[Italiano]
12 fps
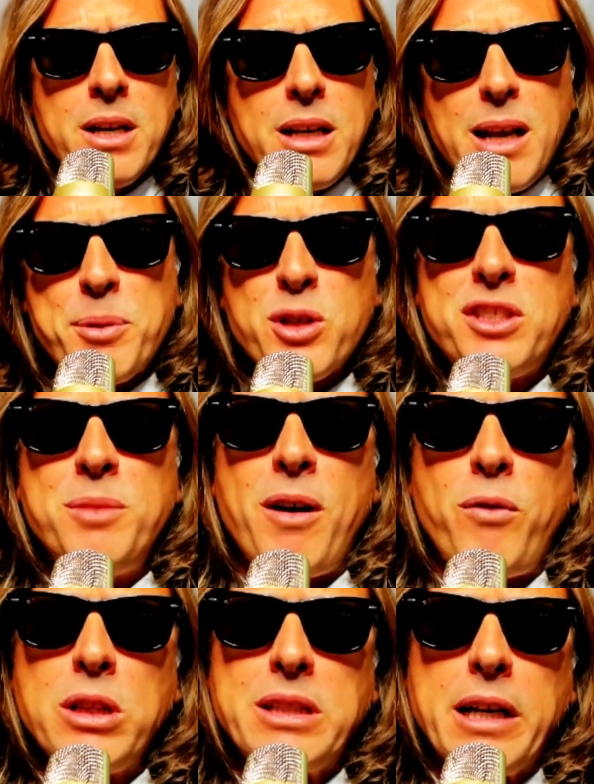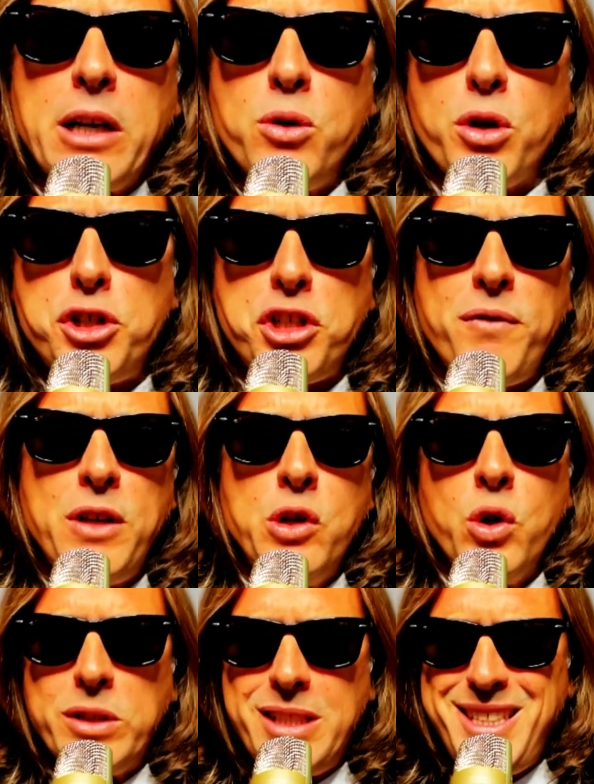la prossima volta che non ricevi
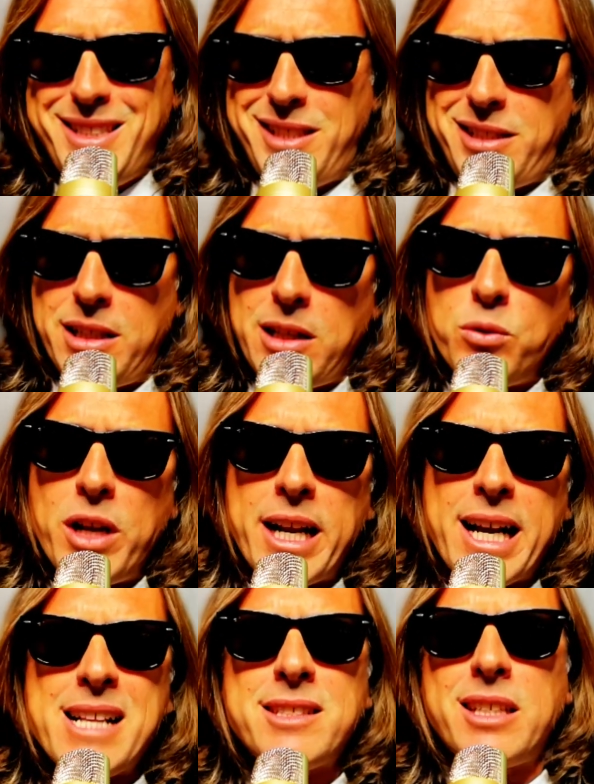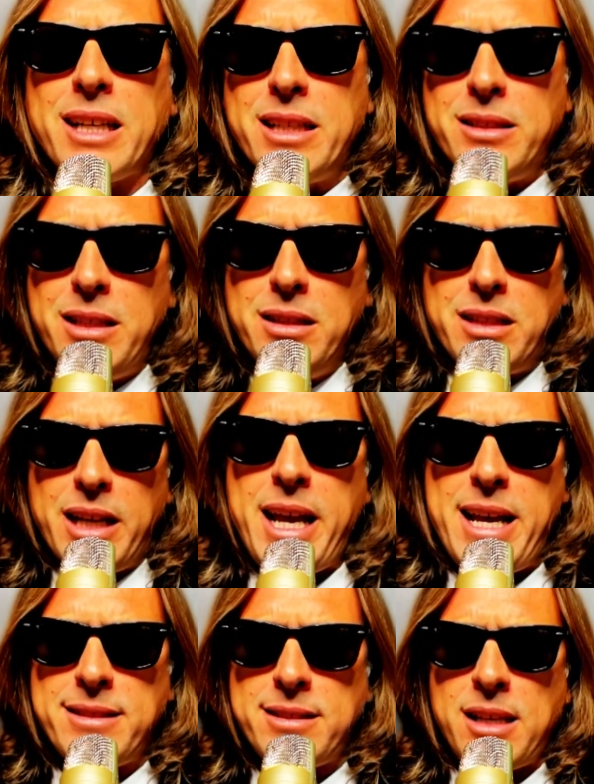notizie da una ragazza che ti
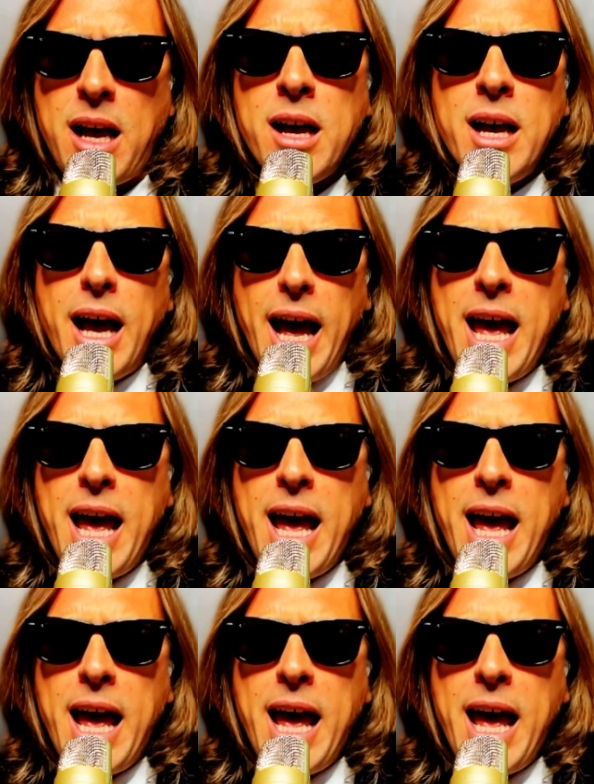interessa,